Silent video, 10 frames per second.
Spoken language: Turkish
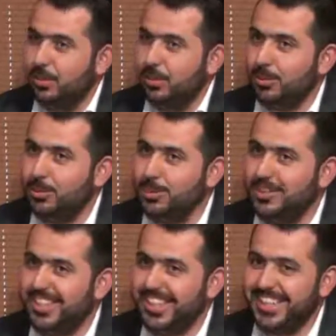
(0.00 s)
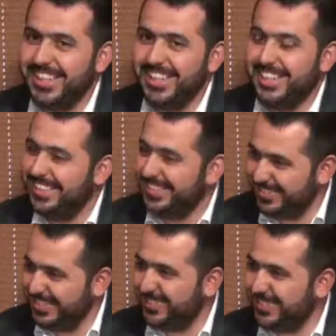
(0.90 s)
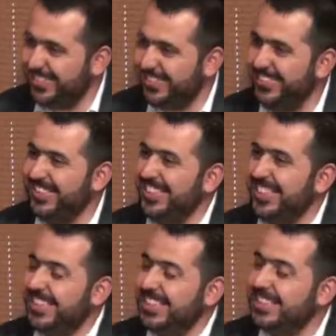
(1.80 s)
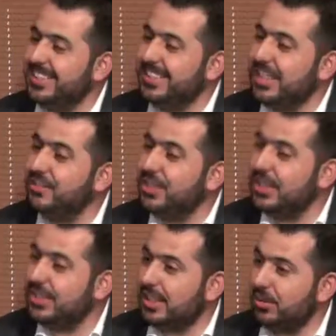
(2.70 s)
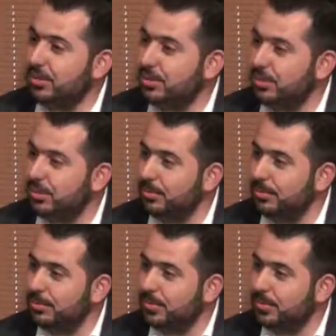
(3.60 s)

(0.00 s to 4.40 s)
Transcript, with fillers: Orçun Karakaya güzel bir soru. Ee, Nevşehir Avanosluyum.